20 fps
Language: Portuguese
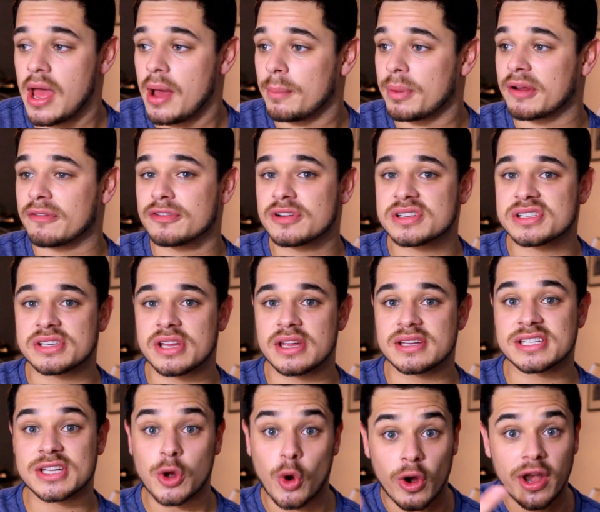para você
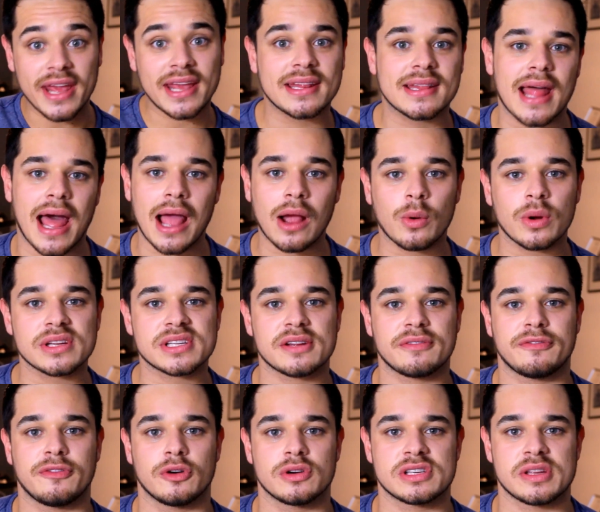se conectar com essa
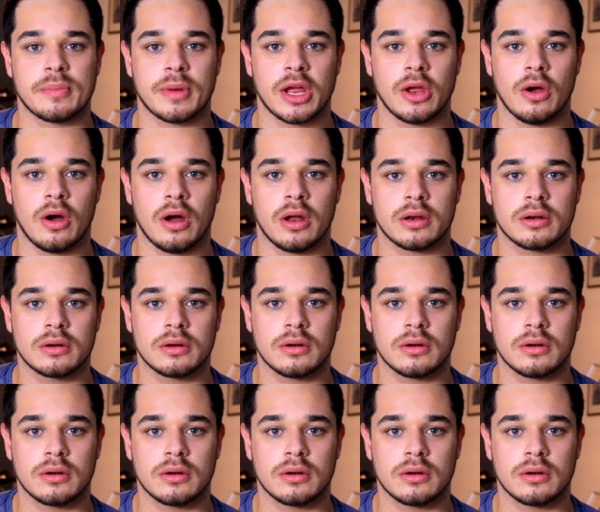força maior.